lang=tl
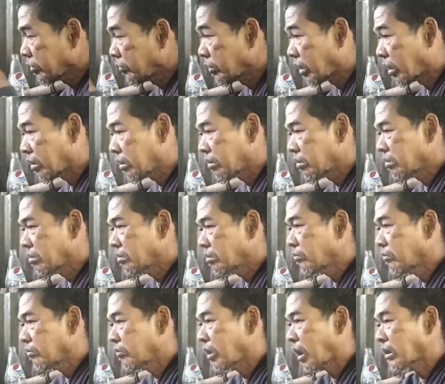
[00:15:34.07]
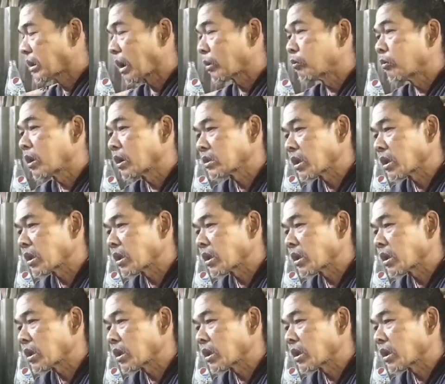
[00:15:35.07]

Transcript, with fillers: wala, wala na akong